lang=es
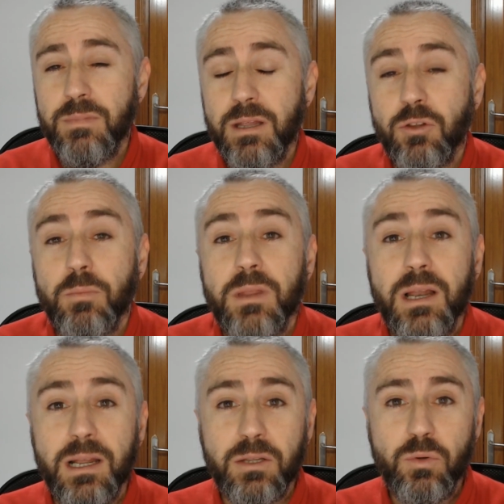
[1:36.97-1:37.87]
de top
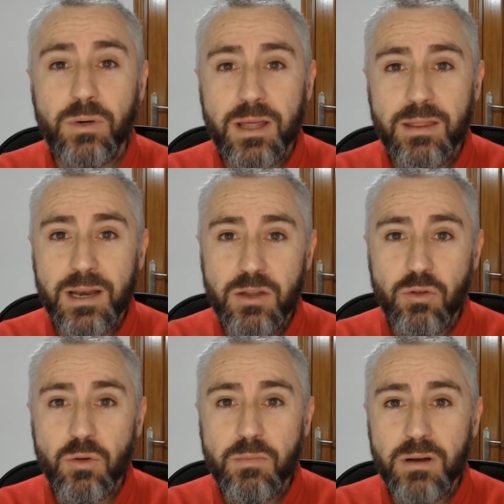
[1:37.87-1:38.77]
de lecturas del
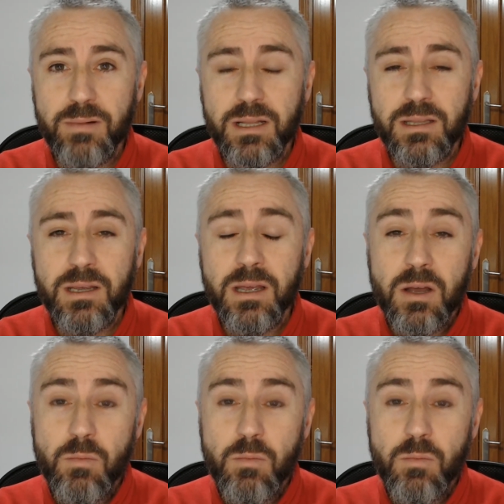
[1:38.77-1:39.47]
año 2020